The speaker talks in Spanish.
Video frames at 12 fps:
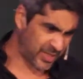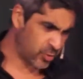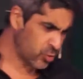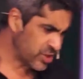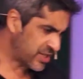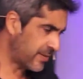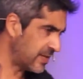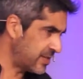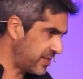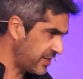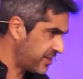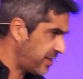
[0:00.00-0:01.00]
Jesús
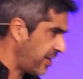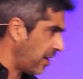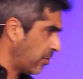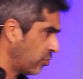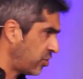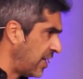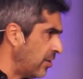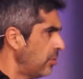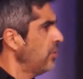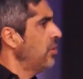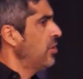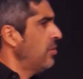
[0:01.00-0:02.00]
estaba triste y
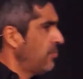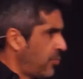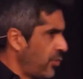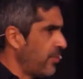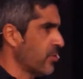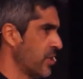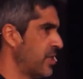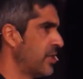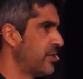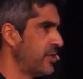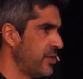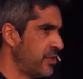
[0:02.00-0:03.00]
angustiado, podemos
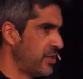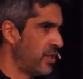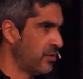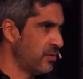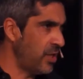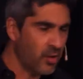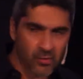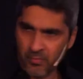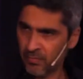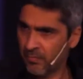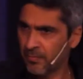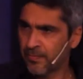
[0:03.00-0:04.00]
estar tristes y angustiados.
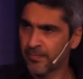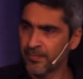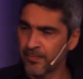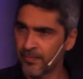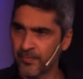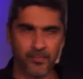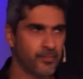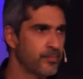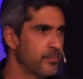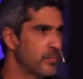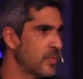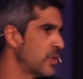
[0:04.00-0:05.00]

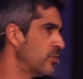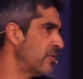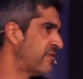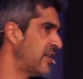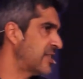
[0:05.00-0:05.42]
No es